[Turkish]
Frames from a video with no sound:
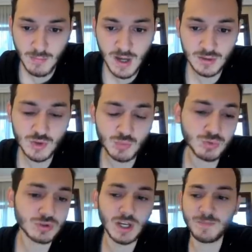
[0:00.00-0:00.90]
Magnus
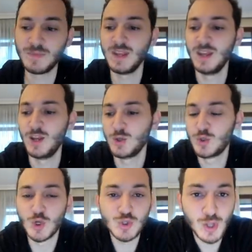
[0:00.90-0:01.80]
burada
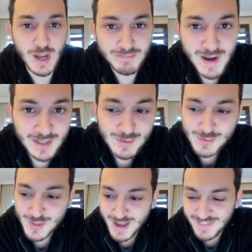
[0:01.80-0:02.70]
gözü dönen
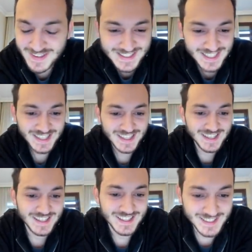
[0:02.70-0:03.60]
Magnus daha fazla
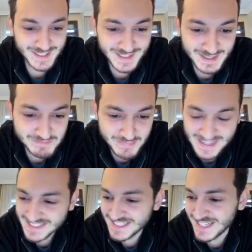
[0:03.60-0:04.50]
e,
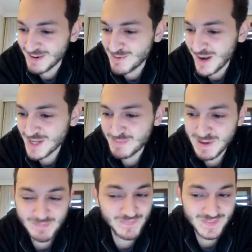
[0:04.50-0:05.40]
baskıyla
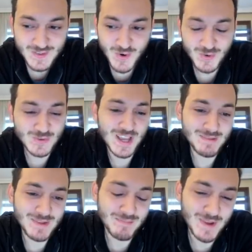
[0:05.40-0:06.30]
uğraşmayıp çok
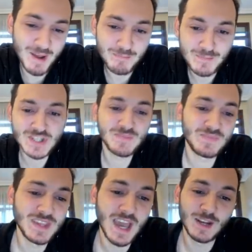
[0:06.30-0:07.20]
güzel bir hamle yapmış.
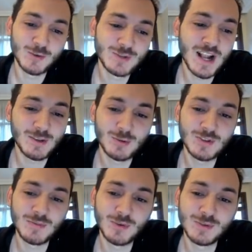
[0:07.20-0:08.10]
Yani güzel kötü
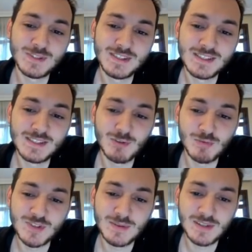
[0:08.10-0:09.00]
tabii onu sizin
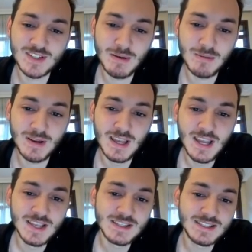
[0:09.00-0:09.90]
yorumunuza bırakacağım ama
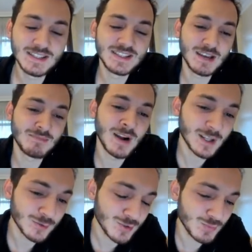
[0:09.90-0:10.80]
sizce
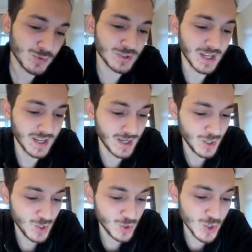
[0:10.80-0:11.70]
Magnus burada
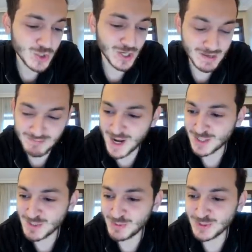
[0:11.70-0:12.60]
Gözlenen
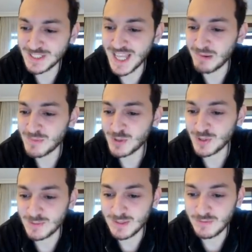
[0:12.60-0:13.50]
Magnus burada ne yapmış
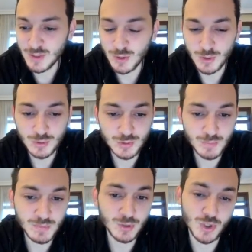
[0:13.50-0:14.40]
olabilir? Videoyu
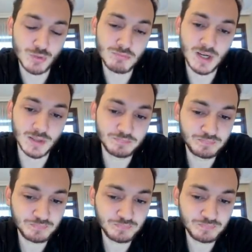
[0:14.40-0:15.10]
durdurup bir düşünün bakalım.